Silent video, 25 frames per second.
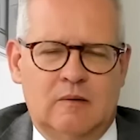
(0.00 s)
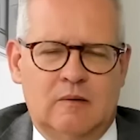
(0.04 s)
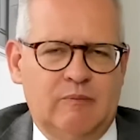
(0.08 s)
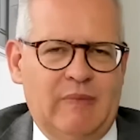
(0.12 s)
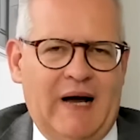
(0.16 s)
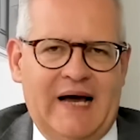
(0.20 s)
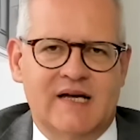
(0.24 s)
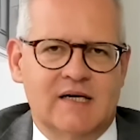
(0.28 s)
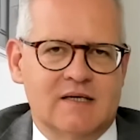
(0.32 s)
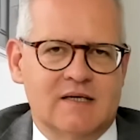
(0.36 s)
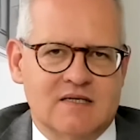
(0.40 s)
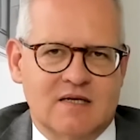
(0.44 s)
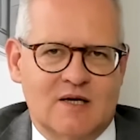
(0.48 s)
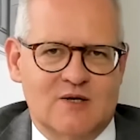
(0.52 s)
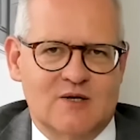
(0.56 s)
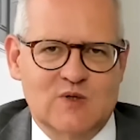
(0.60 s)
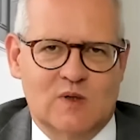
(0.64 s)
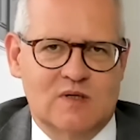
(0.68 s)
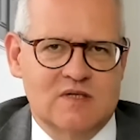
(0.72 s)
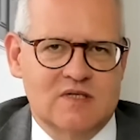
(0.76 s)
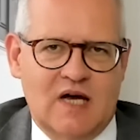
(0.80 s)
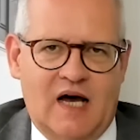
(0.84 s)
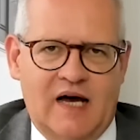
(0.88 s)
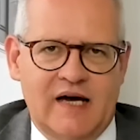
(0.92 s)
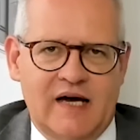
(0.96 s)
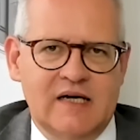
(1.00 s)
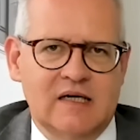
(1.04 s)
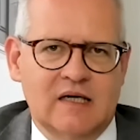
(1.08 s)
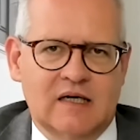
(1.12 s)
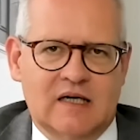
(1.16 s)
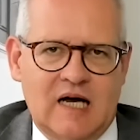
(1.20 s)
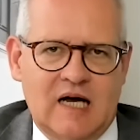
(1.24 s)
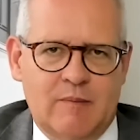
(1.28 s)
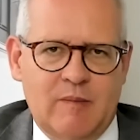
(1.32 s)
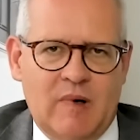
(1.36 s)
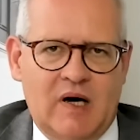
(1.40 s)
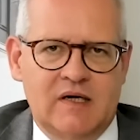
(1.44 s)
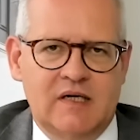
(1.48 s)
Beides. Also das eine
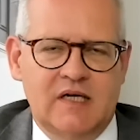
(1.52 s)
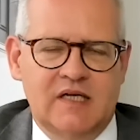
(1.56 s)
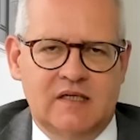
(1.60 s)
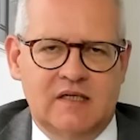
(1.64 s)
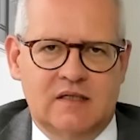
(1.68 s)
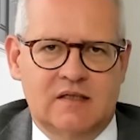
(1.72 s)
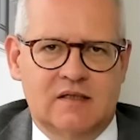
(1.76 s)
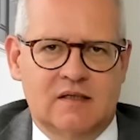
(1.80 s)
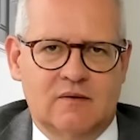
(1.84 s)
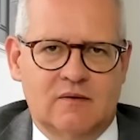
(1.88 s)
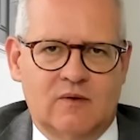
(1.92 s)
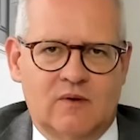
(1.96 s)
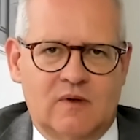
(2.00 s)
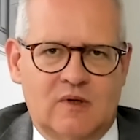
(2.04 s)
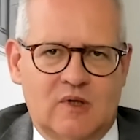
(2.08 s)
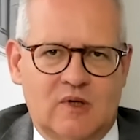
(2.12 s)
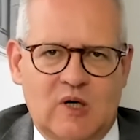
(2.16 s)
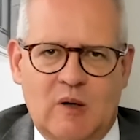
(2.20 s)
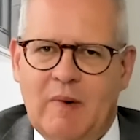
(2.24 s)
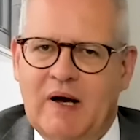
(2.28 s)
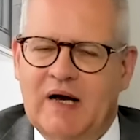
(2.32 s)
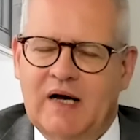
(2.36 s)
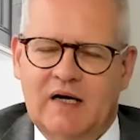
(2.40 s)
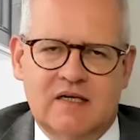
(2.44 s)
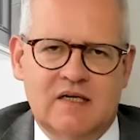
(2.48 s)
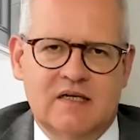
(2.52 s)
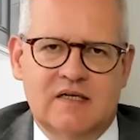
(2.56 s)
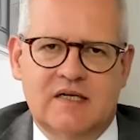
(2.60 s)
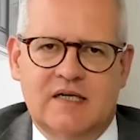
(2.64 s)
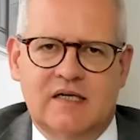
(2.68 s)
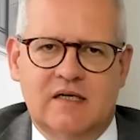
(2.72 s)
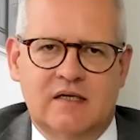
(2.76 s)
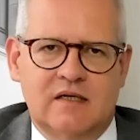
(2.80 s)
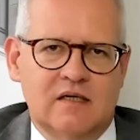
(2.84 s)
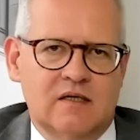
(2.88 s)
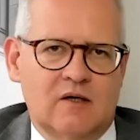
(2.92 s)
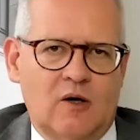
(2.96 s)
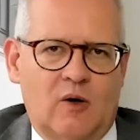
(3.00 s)
kann man nicht, äh, oder man kann die
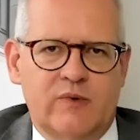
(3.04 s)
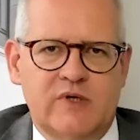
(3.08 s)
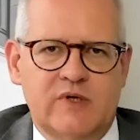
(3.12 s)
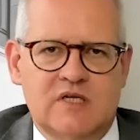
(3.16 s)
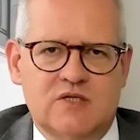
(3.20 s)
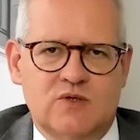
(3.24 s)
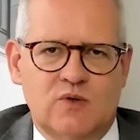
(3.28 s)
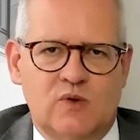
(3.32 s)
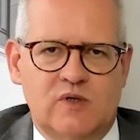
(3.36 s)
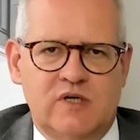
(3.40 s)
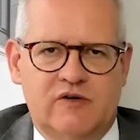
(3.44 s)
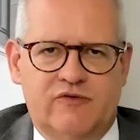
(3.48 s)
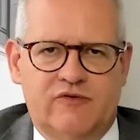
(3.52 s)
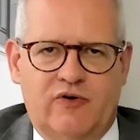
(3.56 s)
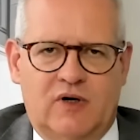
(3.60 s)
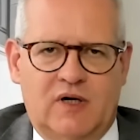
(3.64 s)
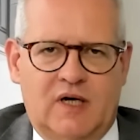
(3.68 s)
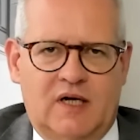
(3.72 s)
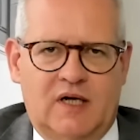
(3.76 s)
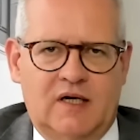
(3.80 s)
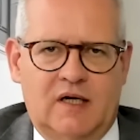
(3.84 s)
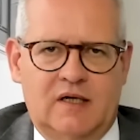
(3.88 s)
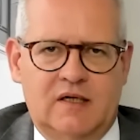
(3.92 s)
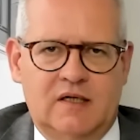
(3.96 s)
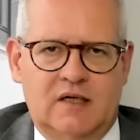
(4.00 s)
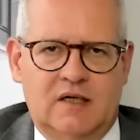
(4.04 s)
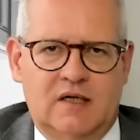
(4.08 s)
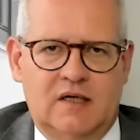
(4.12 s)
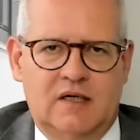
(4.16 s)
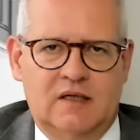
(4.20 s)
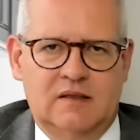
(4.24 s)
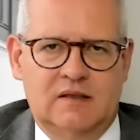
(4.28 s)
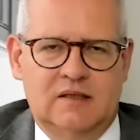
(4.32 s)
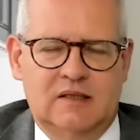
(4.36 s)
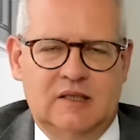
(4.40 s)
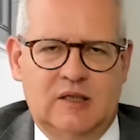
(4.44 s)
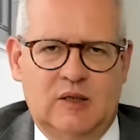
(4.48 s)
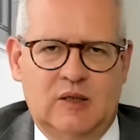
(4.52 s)
Dinge nicht, glaube ich, isoliert
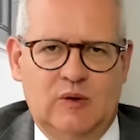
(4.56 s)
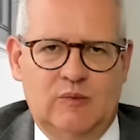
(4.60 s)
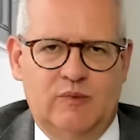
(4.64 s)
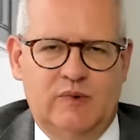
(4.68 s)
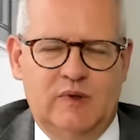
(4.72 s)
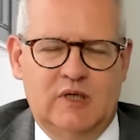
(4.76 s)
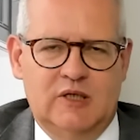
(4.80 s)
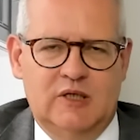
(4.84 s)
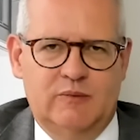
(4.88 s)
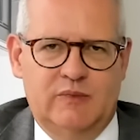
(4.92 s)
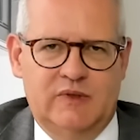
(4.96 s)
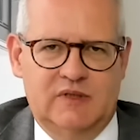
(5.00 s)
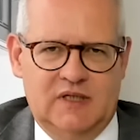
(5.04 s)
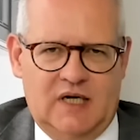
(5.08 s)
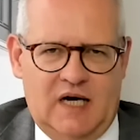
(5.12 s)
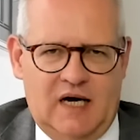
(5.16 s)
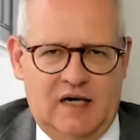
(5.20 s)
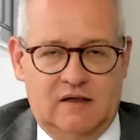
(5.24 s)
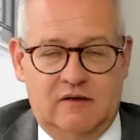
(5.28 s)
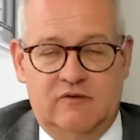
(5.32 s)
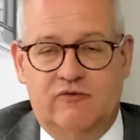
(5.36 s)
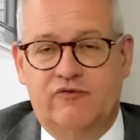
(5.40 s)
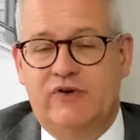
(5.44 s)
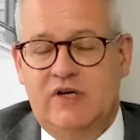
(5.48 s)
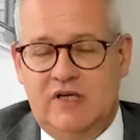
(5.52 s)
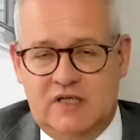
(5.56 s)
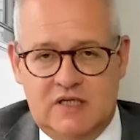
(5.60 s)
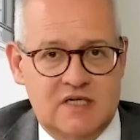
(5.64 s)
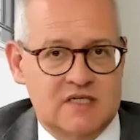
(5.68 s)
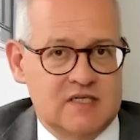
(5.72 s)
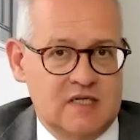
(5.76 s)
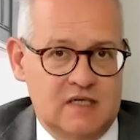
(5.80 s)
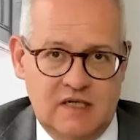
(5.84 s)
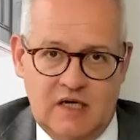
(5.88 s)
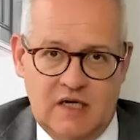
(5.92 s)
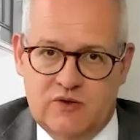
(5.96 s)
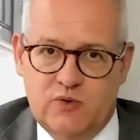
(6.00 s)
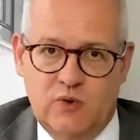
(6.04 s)
voneinander betrachten. Wichtig
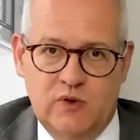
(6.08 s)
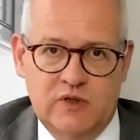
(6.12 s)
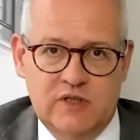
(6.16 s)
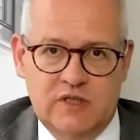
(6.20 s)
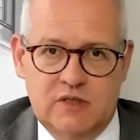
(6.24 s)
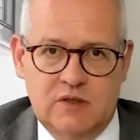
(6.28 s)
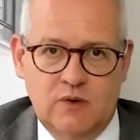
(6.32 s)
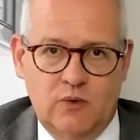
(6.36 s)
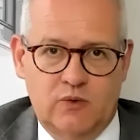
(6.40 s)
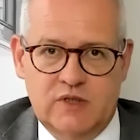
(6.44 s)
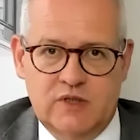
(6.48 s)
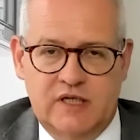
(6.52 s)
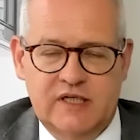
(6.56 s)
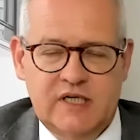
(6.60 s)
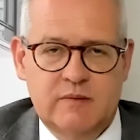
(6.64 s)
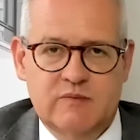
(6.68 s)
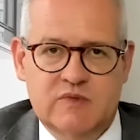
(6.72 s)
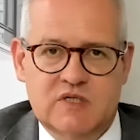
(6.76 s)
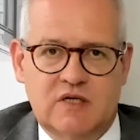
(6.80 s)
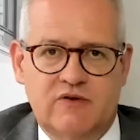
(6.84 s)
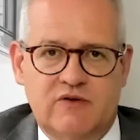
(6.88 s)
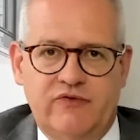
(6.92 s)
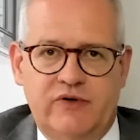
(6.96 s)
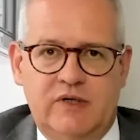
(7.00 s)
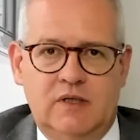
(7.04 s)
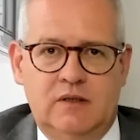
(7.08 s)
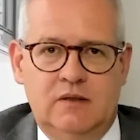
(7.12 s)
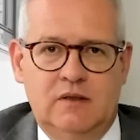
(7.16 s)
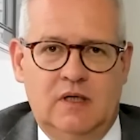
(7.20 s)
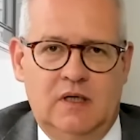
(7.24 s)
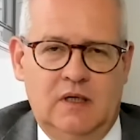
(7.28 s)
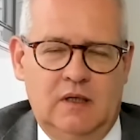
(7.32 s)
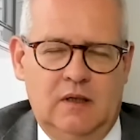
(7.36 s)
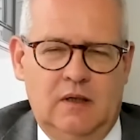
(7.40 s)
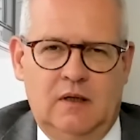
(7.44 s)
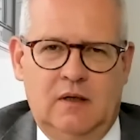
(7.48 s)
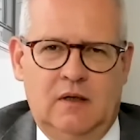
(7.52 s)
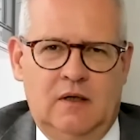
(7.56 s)
sind natürlich die Unternehmensgewinne
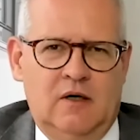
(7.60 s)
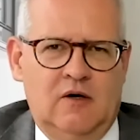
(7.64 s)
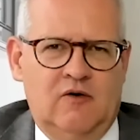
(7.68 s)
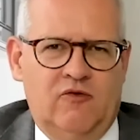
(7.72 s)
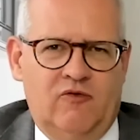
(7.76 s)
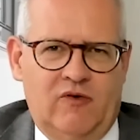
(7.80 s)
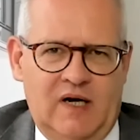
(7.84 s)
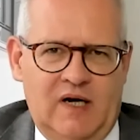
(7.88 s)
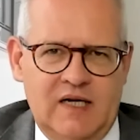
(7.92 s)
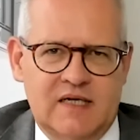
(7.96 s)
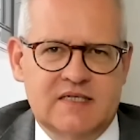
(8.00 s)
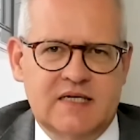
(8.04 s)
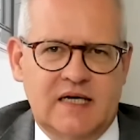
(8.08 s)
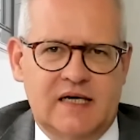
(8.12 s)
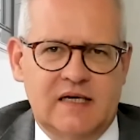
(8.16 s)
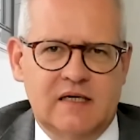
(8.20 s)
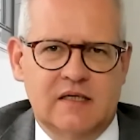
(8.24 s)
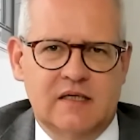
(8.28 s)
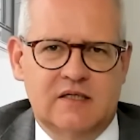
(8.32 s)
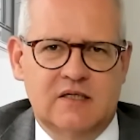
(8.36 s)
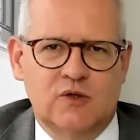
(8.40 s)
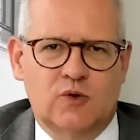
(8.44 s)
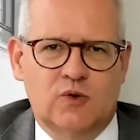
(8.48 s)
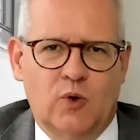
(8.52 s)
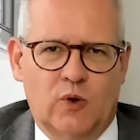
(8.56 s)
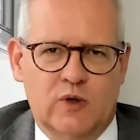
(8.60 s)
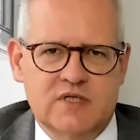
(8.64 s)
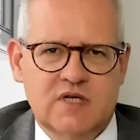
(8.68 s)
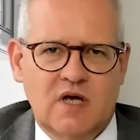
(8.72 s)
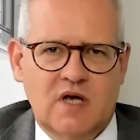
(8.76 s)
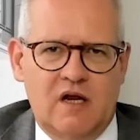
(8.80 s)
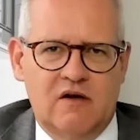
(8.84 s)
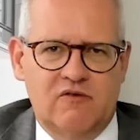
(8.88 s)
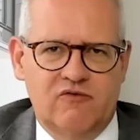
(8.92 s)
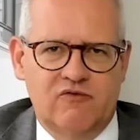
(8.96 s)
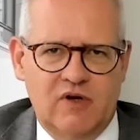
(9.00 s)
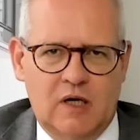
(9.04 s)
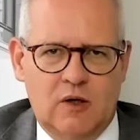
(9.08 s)
weil letztendlich die
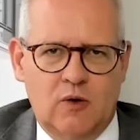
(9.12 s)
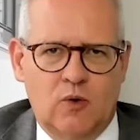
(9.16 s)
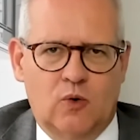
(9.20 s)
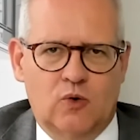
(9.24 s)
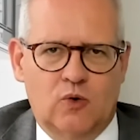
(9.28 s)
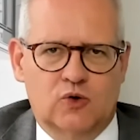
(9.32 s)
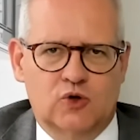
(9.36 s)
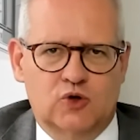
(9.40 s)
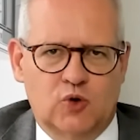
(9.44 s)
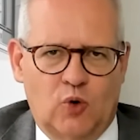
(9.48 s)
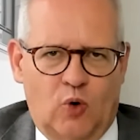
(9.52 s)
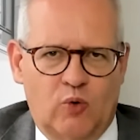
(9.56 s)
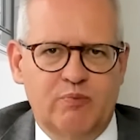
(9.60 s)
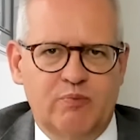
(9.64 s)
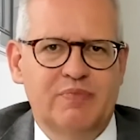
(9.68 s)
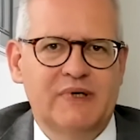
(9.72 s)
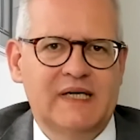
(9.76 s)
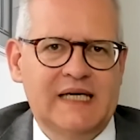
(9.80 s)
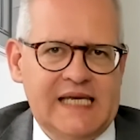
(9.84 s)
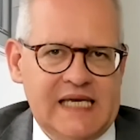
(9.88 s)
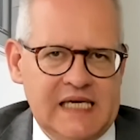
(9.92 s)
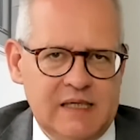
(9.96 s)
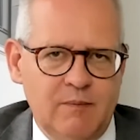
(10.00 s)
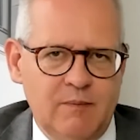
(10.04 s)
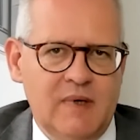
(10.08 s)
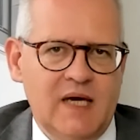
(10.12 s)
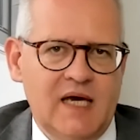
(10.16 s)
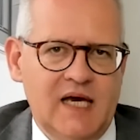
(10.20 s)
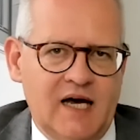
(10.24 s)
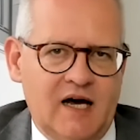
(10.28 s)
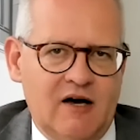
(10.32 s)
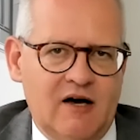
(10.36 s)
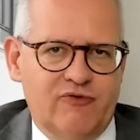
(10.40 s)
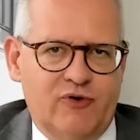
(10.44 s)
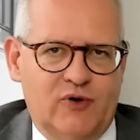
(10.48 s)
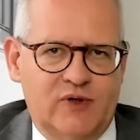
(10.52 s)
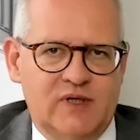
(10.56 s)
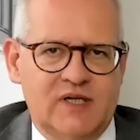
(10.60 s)
Kursentwicklung schon
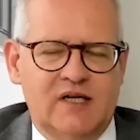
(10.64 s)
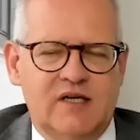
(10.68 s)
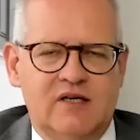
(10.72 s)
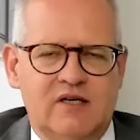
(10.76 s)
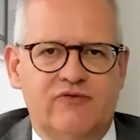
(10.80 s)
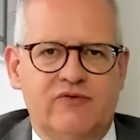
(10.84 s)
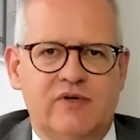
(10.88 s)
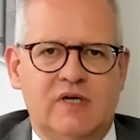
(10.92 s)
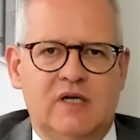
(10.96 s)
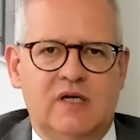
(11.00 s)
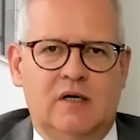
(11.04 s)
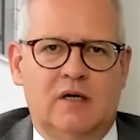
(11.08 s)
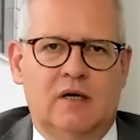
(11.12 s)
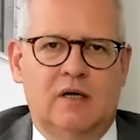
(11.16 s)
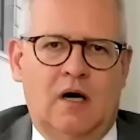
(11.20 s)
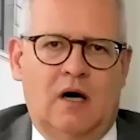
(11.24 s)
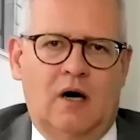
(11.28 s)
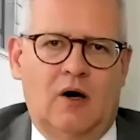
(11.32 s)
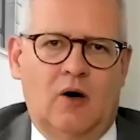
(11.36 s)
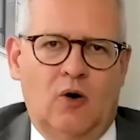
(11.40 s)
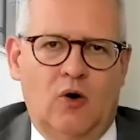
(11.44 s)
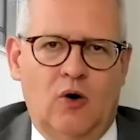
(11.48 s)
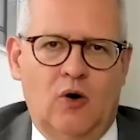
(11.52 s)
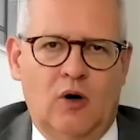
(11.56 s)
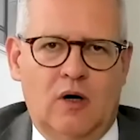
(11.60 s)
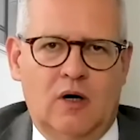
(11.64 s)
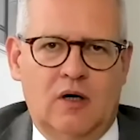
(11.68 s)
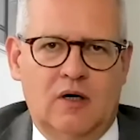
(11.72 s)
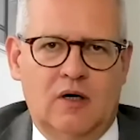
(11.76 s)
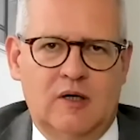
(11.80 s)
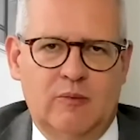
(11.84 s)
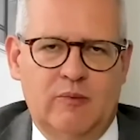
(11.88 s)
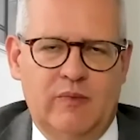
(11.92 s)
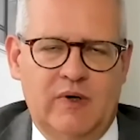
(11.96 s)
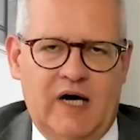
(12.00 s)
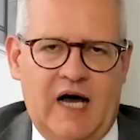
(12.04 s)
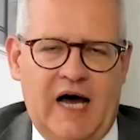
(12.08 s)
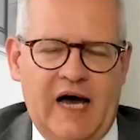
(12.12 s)
primär von den Gewinnen auch
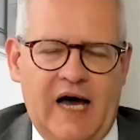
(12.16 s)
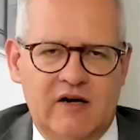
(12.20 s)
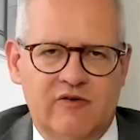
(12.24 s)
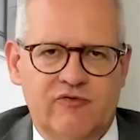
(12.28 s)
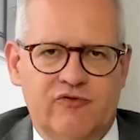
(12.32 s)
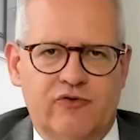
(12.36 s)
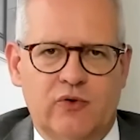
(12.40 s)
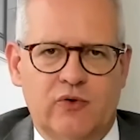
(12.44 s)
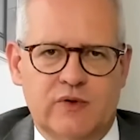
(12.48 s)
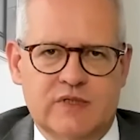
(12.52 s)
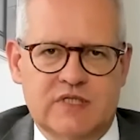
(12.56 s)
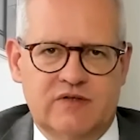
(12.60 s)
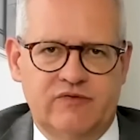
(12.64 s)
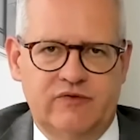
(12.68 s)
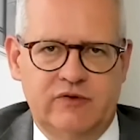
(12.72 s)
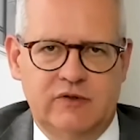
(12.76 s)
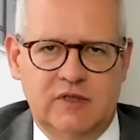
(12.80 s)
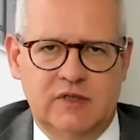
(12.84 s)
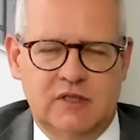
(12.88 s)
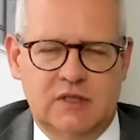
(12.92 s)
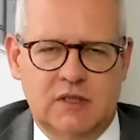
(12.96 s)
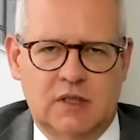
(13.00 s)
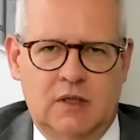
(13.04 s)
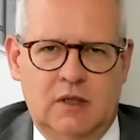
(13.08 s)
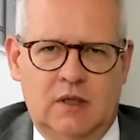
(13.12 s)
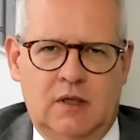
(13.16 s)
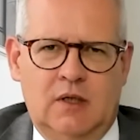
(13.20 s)
äh, beeinflusst wird.